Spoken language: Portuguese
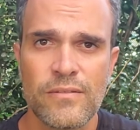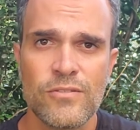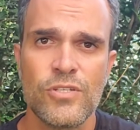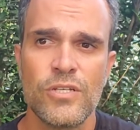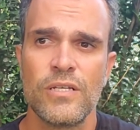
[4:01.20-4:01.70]

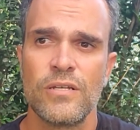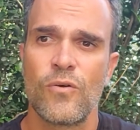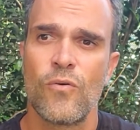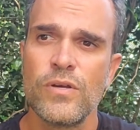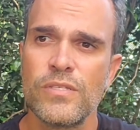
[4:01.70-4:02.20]
de
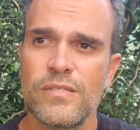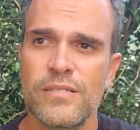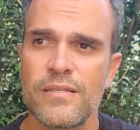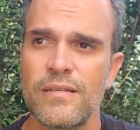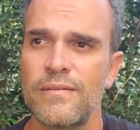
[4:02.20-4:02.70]

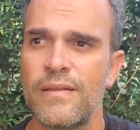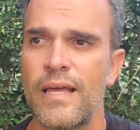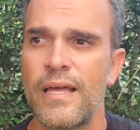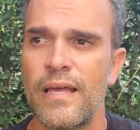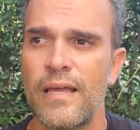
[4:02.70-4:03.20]
coisas
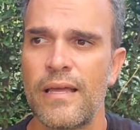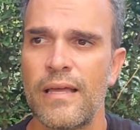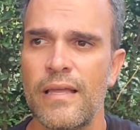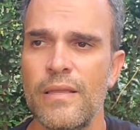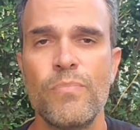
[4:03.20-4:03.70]
é,
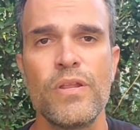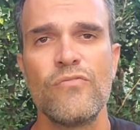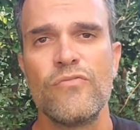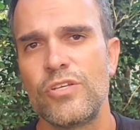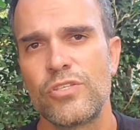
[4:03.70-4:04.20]

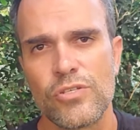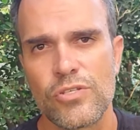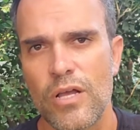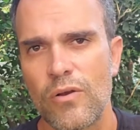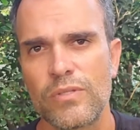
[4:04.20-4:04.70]

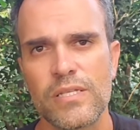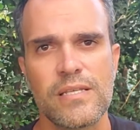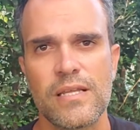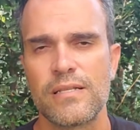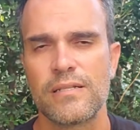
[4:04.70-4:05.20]
imprevistas
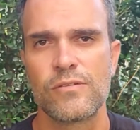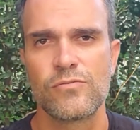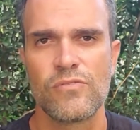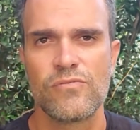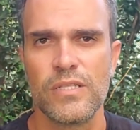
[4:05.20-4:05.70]
acontecerem na
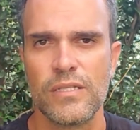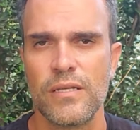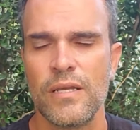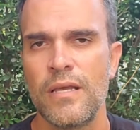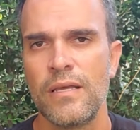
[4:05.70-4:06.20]
sua vida,
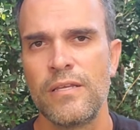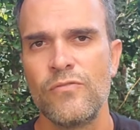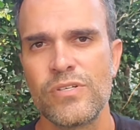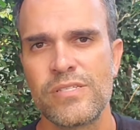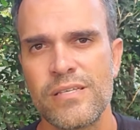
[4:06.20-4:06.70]
que
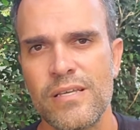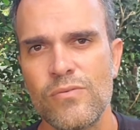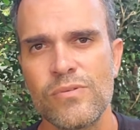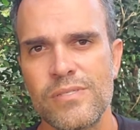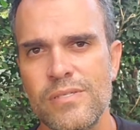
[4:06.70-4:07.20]
você
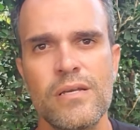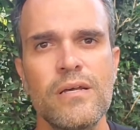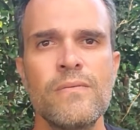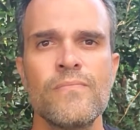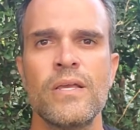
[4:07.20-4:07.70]

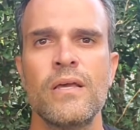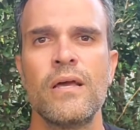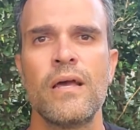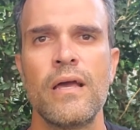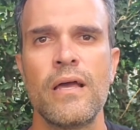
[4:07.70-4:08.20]
consiga
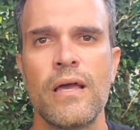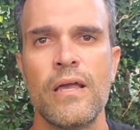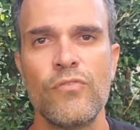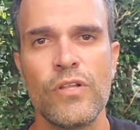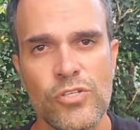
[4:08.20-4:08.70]
é,
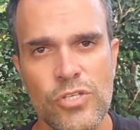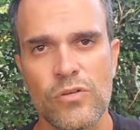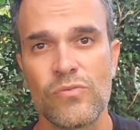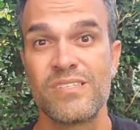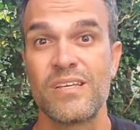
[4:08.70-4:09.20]
refletir,
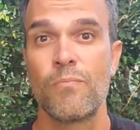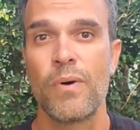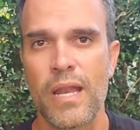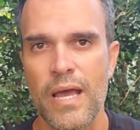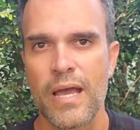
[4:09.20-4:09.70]
consiga
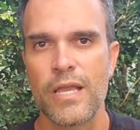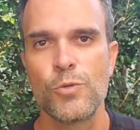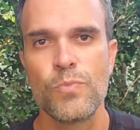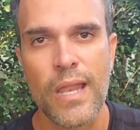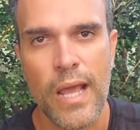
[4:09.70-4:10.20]
parar,
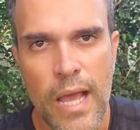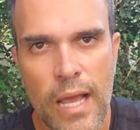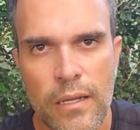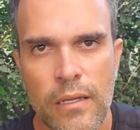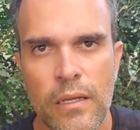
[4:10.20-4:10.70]
respirar